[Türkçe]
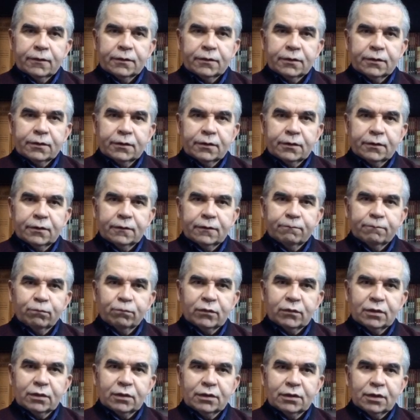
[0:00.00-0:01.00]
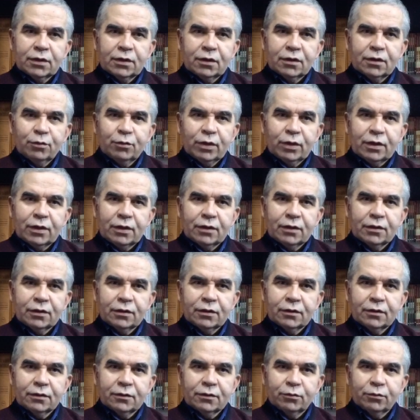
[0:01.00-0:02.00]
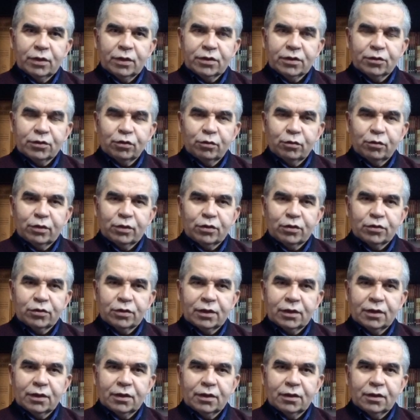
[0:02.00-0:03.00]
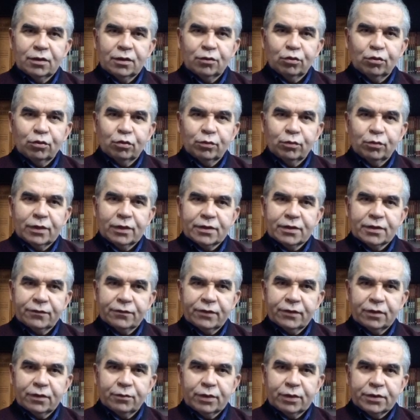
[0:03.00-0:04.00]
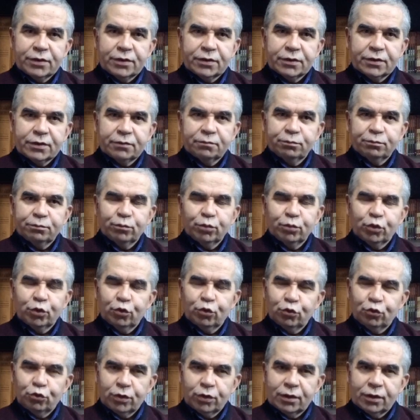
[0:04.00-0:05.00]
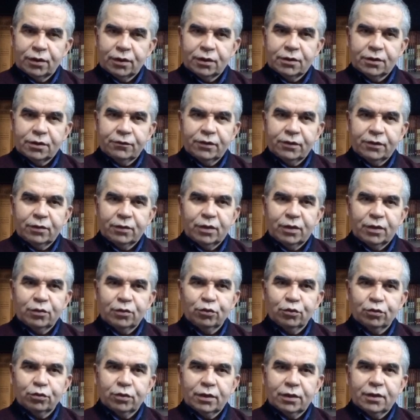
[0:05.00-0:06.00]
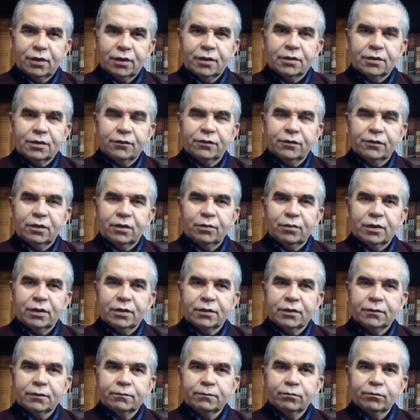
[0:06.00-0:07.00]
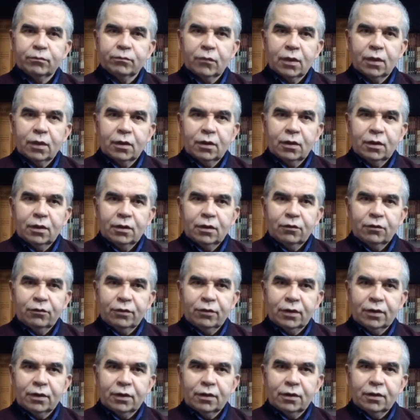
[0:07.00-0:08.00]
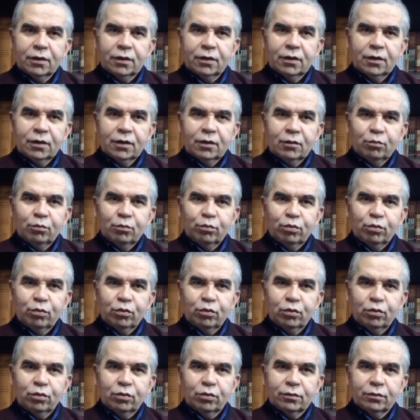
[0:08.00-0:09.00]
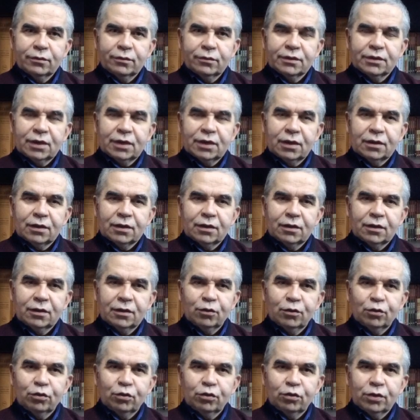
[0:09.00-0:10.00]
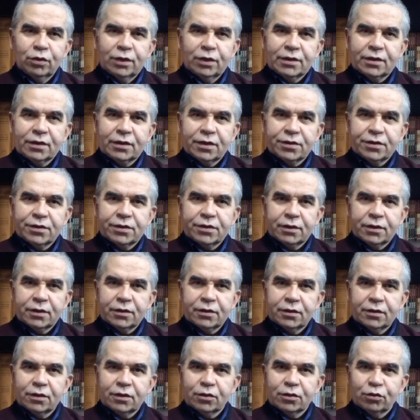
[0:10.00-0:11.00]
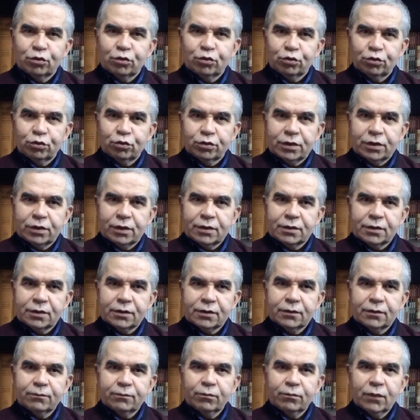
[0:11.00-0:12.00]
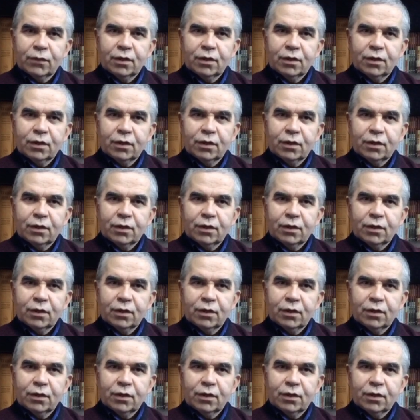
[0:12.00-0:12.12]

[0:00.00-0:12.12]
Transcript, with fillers: Şimdi Sağlık Bakanlığı başta olmak üzere ilgili kurumlar seferber. Bütün dünyada seferber, Türkiye'de de seferber. Ve bu salgının önünü nasıl keseceğiz, nasıl durduracağız,